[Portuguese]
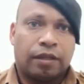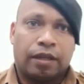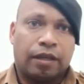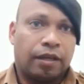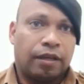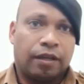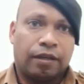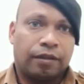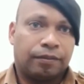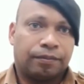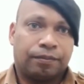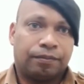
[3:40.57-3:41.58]

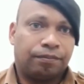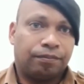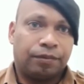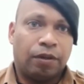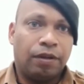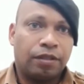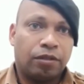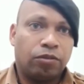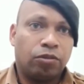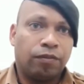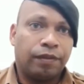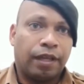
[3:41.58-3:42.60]
é, não restando
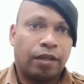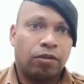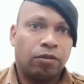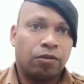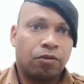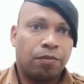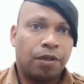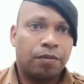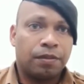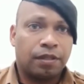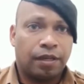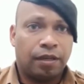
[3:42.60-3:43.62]
dúvida aí que o, que o
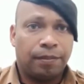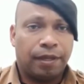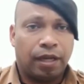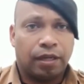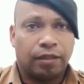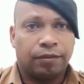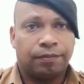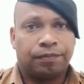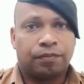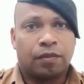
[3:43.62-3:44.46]
mesmo estaria embriagado.